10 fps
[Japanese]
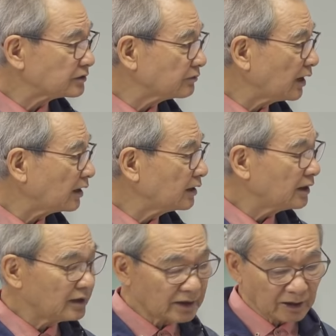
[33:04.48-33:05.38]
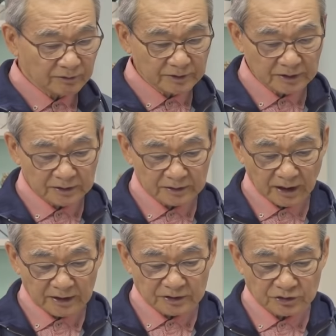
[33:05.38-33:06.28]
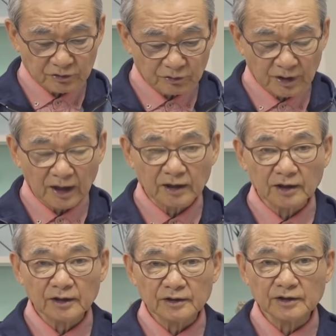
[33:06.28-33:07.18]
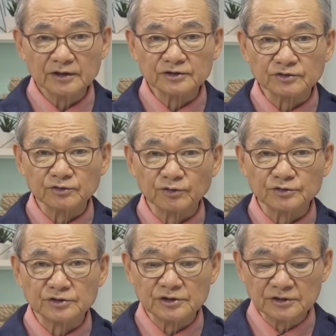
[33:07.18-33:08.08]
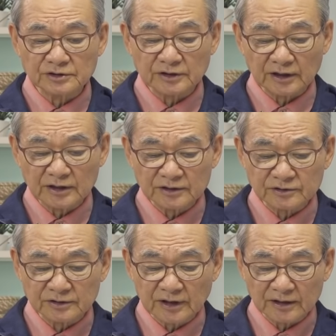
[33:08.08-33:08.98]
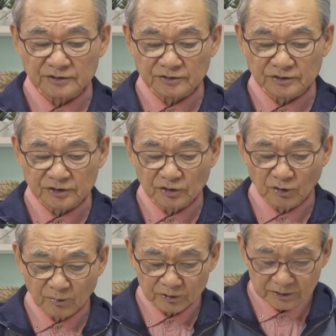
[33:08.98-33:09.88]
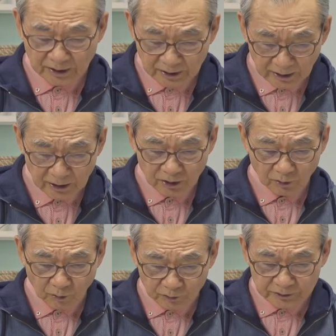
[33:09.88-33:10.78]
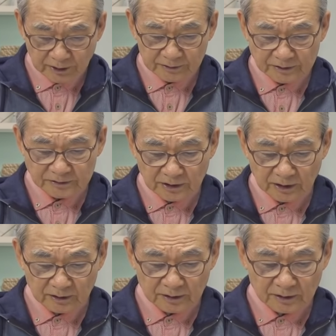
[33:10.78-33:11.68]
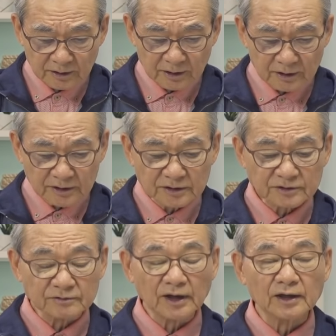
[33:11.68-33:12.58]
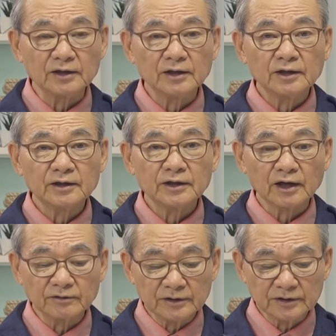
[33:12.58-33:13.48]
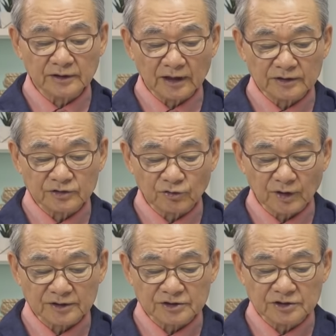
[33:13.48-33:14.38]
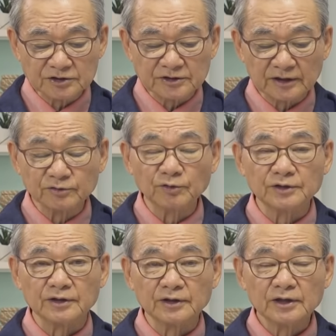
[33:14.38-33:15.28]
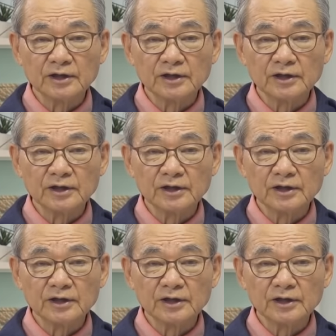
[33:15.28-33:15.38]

しは百人隊長がイエスを信じた、イエスに対する信仰を持ったから起こったんですね。イエスは百人隊長が信じた通り、